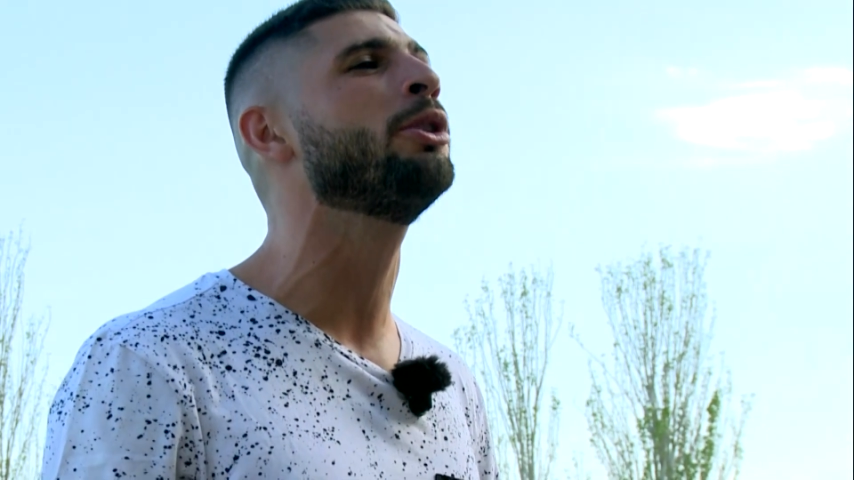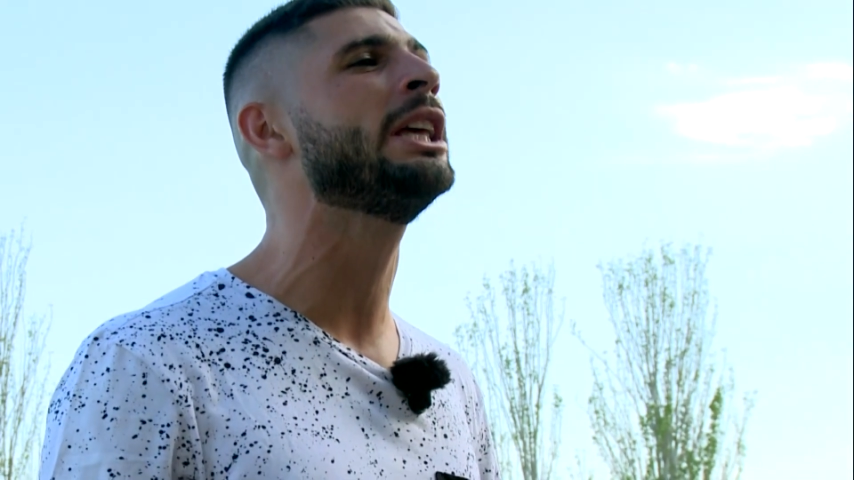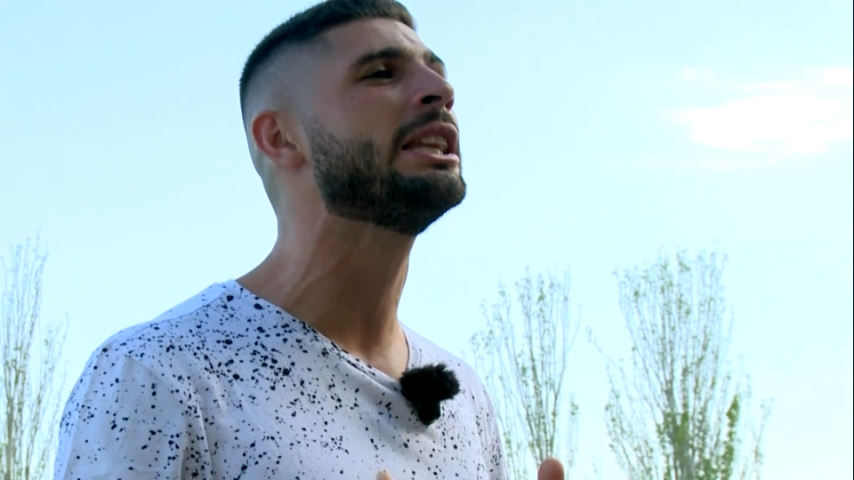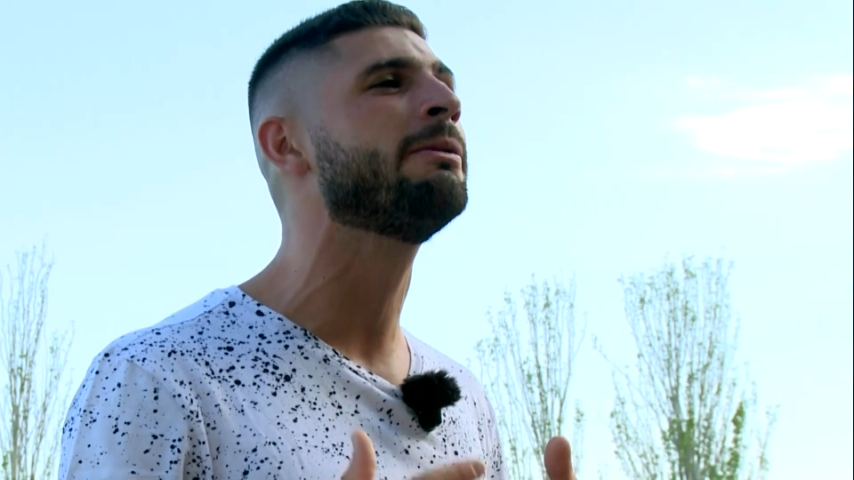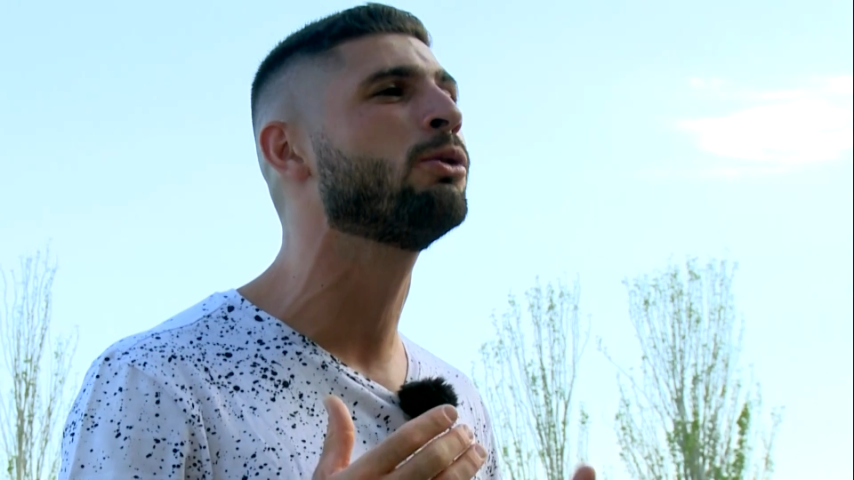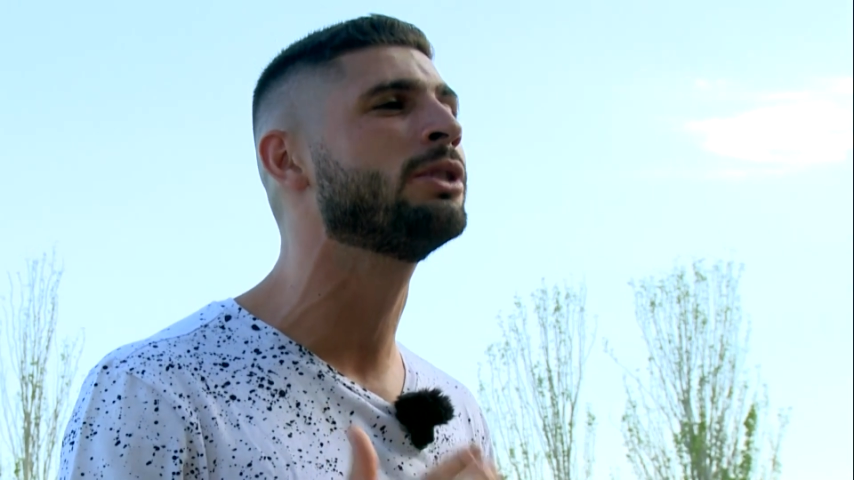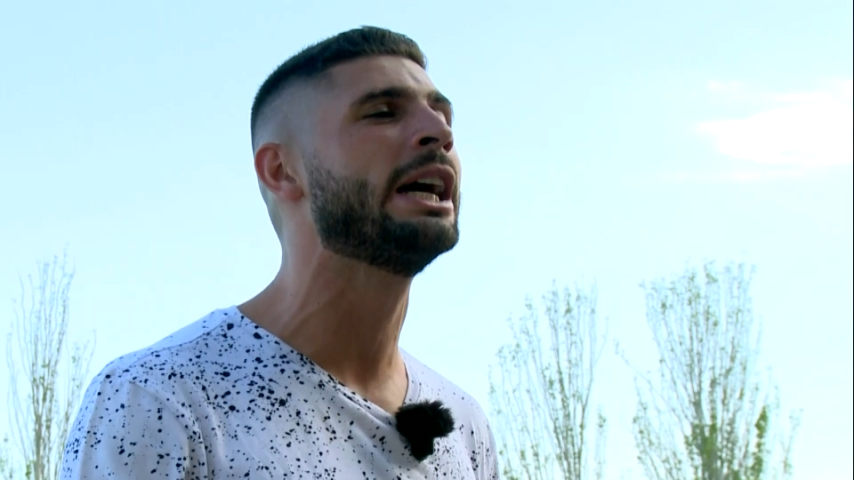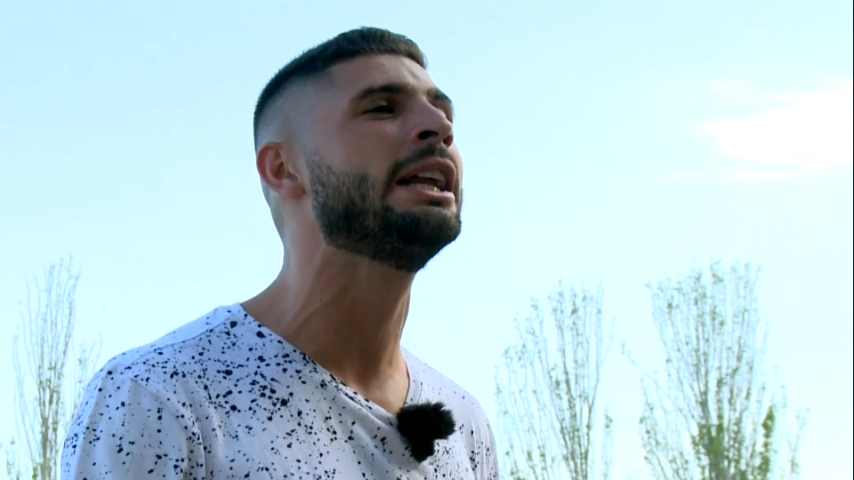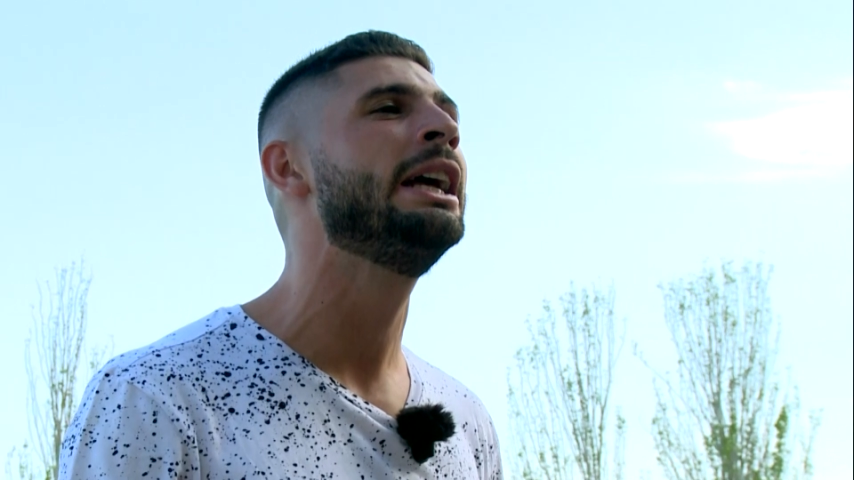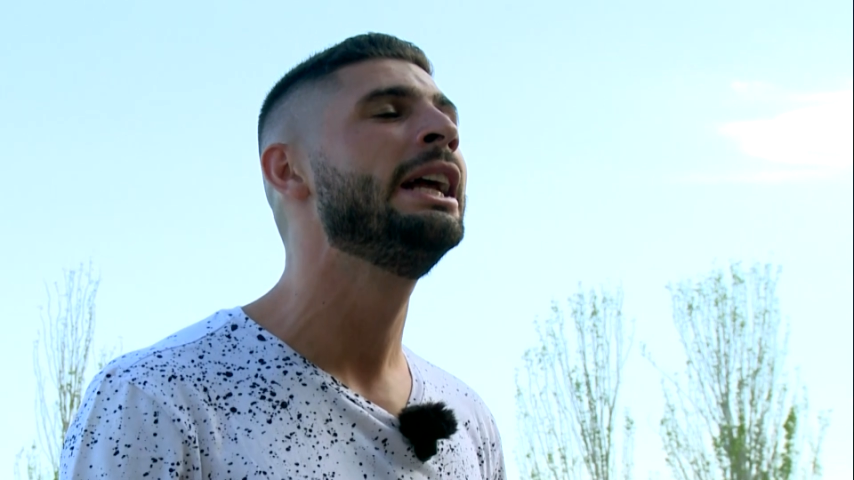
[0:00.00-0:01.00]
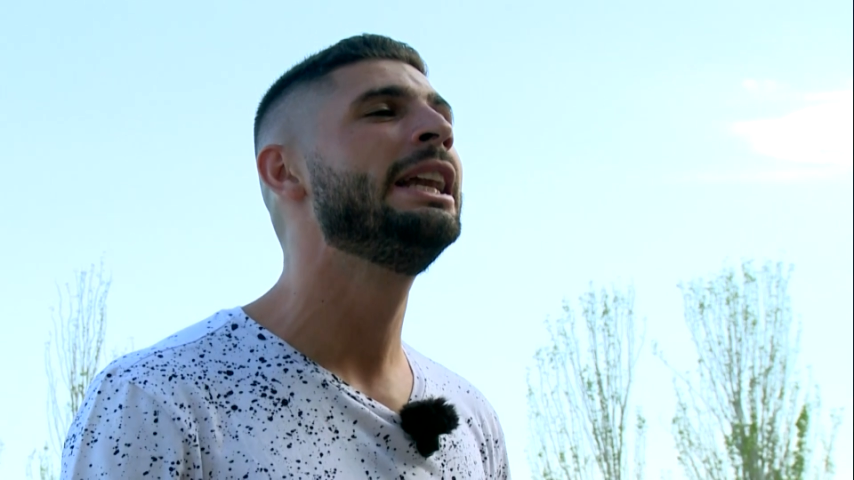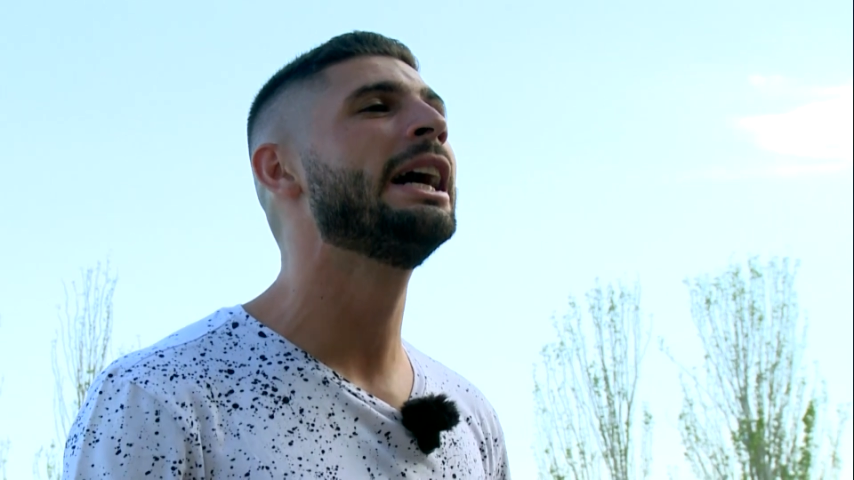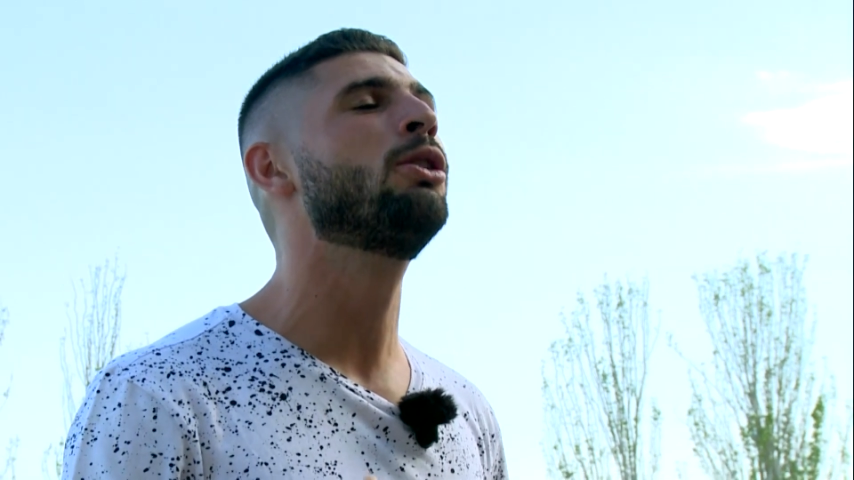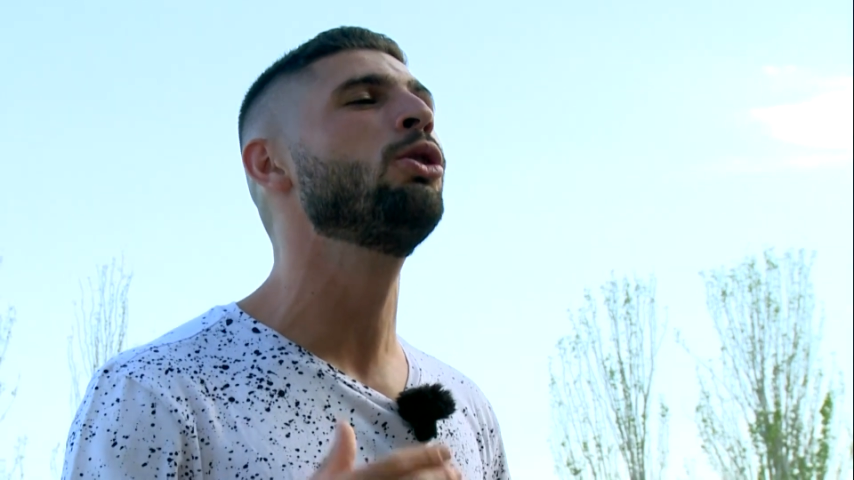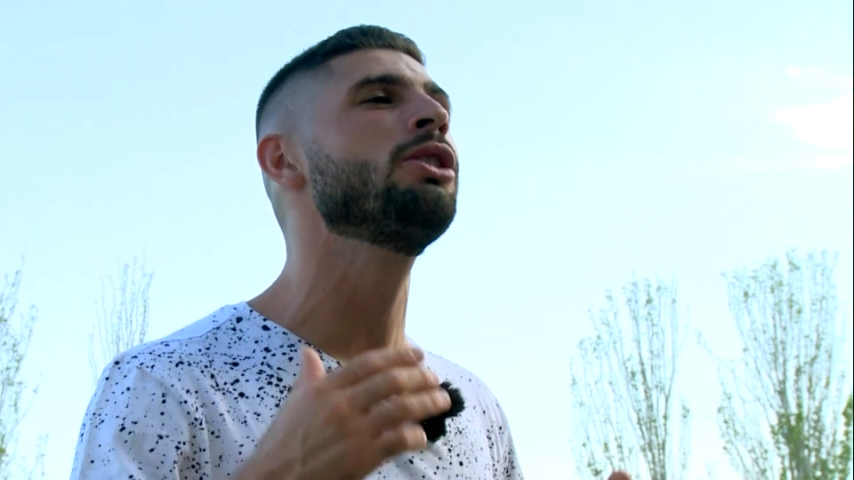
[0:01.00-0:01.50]
no podía disfrutar
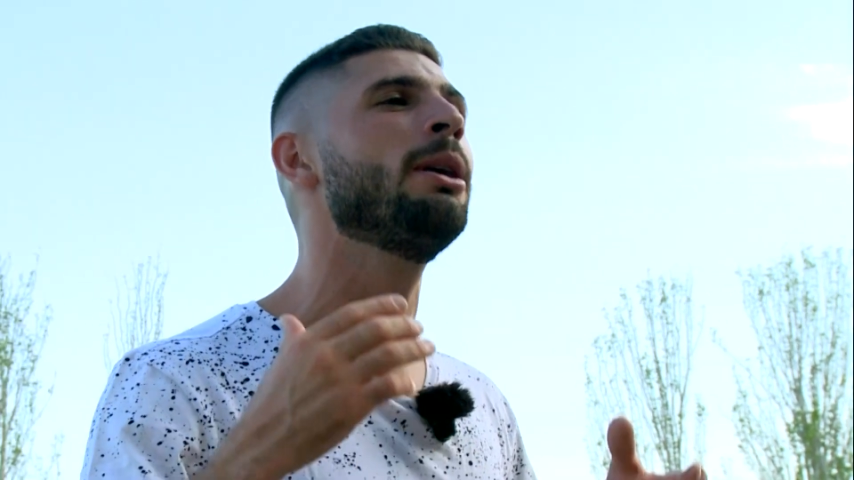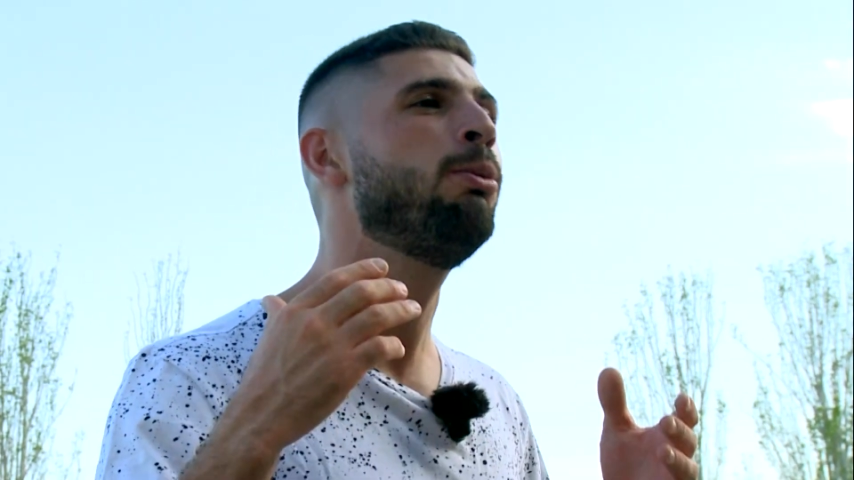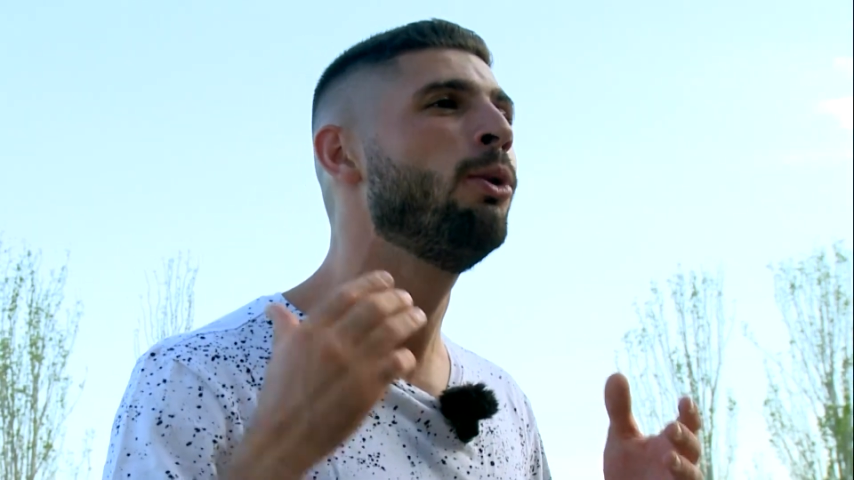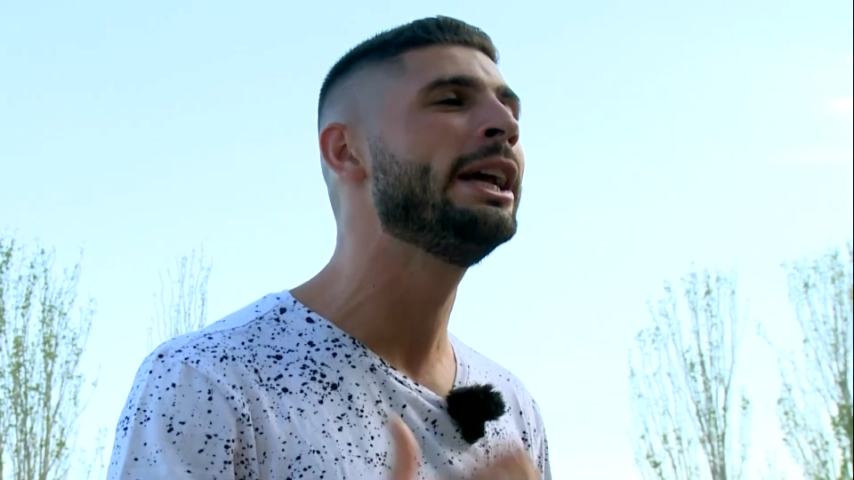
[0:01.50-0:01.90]
las cosas